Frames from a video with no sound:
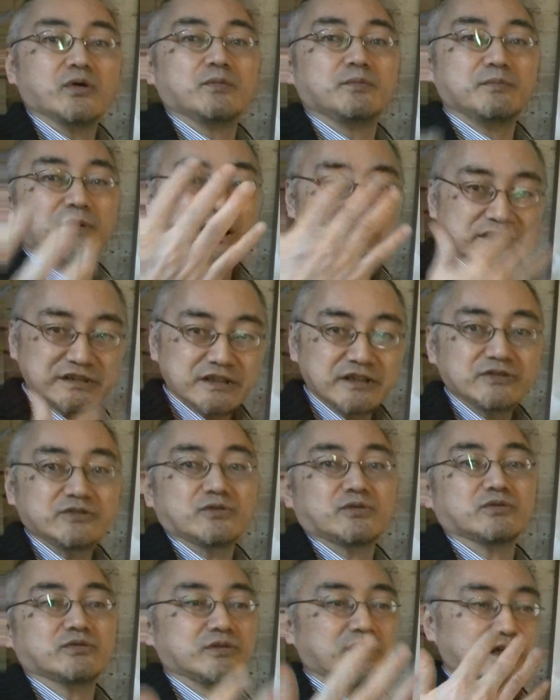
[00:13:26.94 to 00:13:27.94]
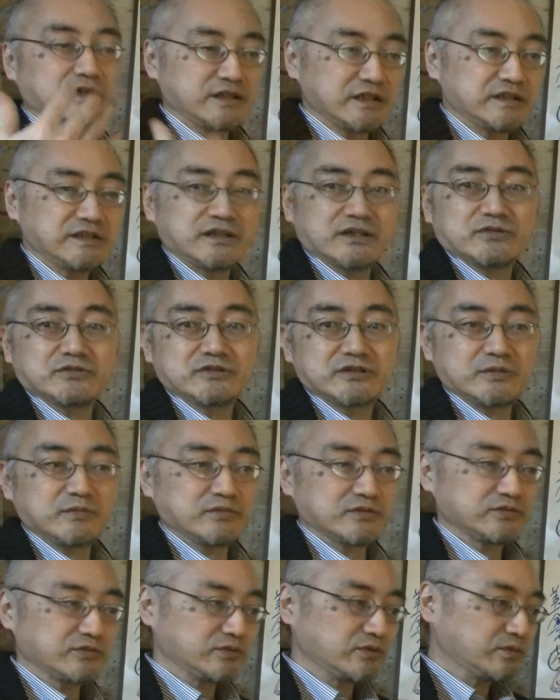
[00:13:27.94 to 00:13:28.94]
回していくことができたとして
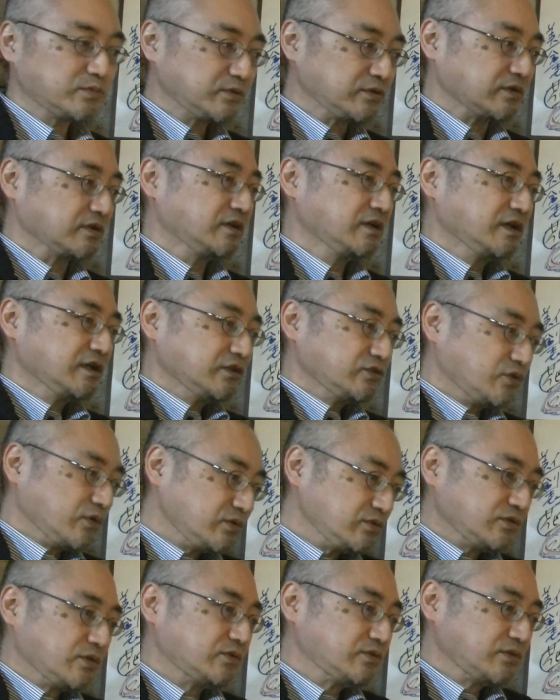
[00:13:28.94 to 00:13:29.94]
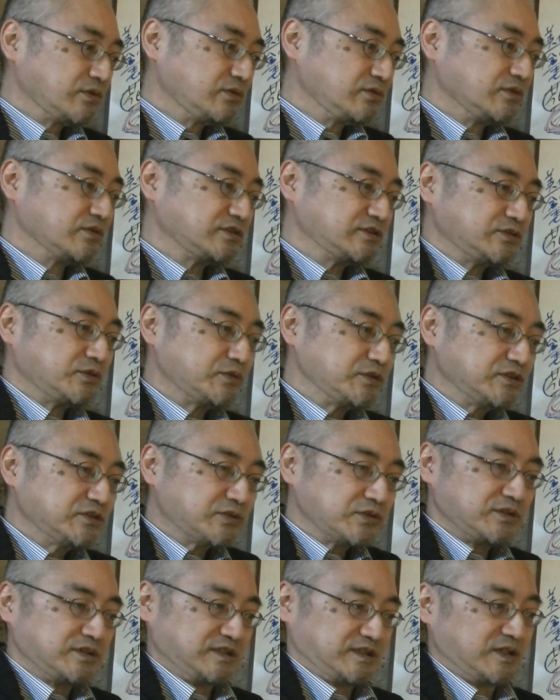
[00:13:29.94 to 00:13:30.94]
もその分どんどんどんどん一人一
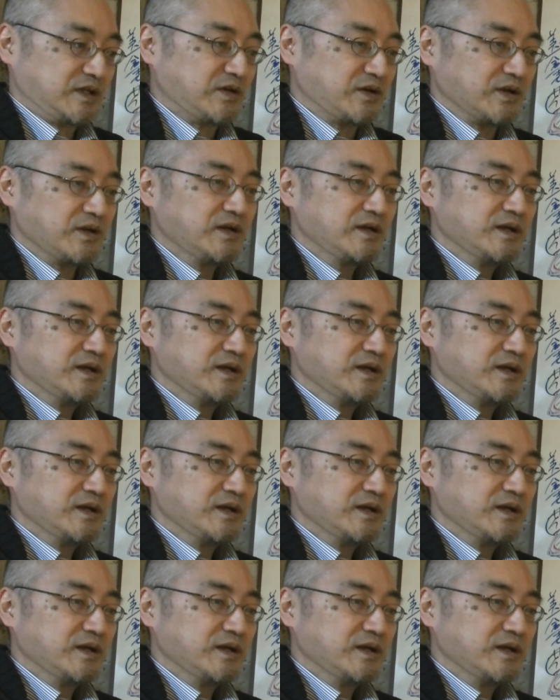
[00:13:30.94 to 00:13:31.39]
人には